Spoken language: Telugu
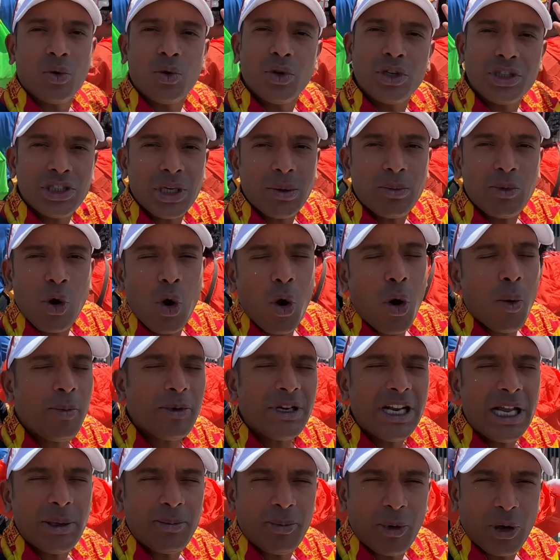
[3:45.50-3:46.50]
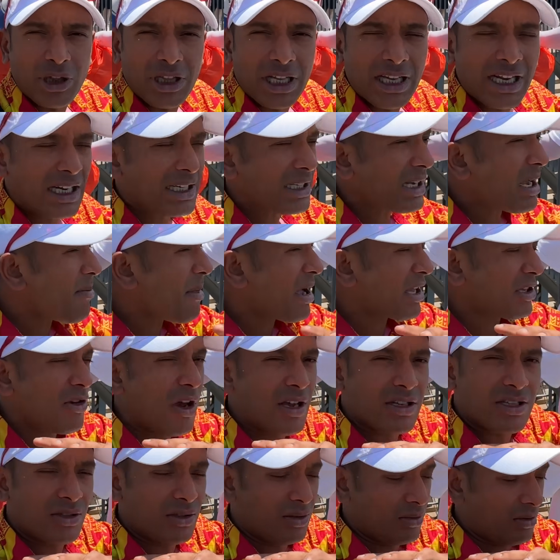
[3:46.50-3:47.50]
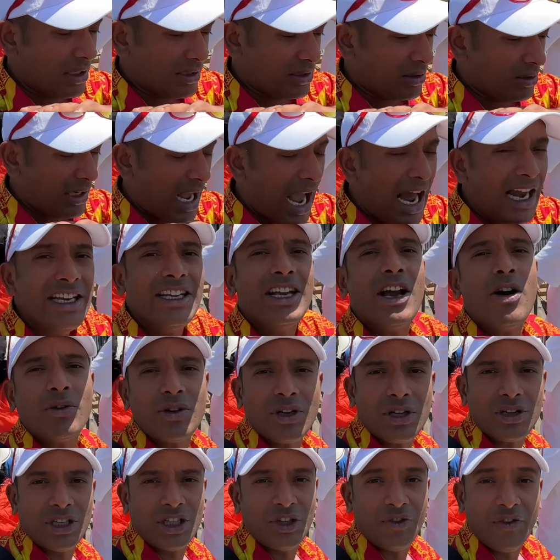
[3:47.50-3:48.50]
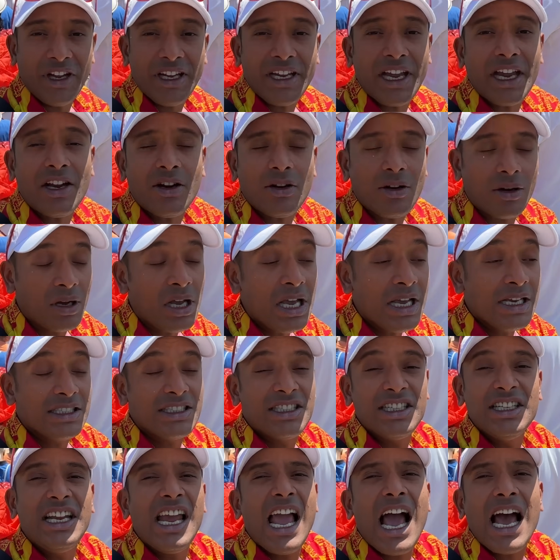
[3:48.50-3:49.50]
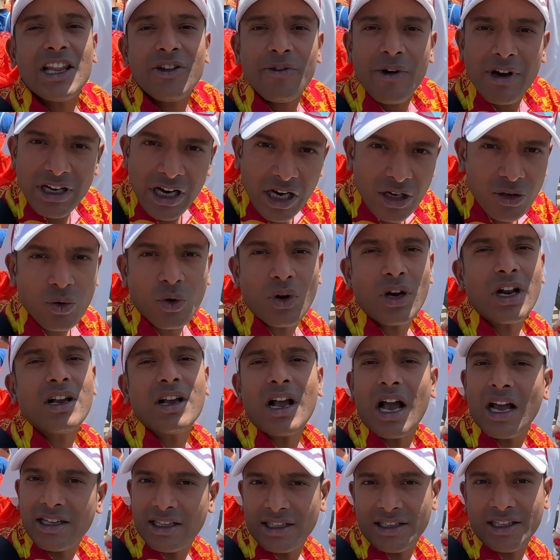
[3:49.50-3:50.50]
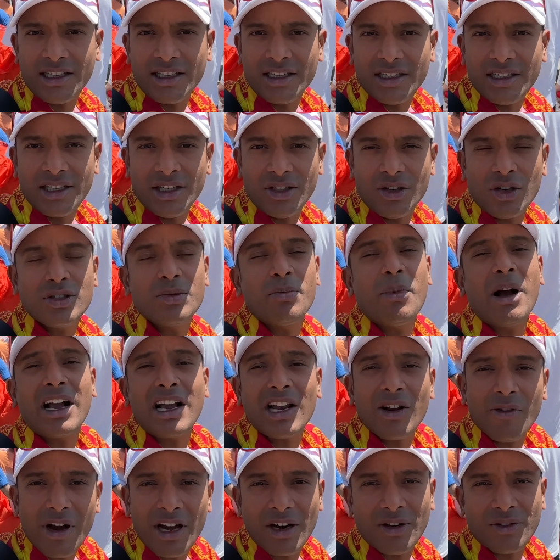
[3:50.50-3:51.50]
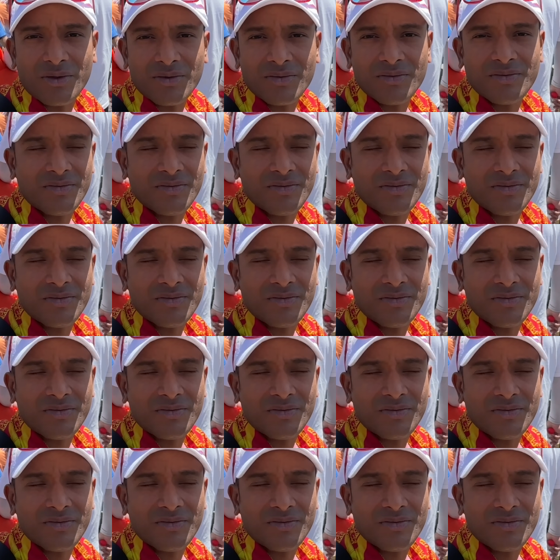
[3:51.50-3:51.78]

టూరిజం ఓపెన్ అయిపోతే కనుక మా అసలు అసలు ఖాళీగా ఉండదు ఇది వీకెండ్ సినీ ఆదివారాలు కూడా కాదు ఇది ఈరోజు మంగళవారం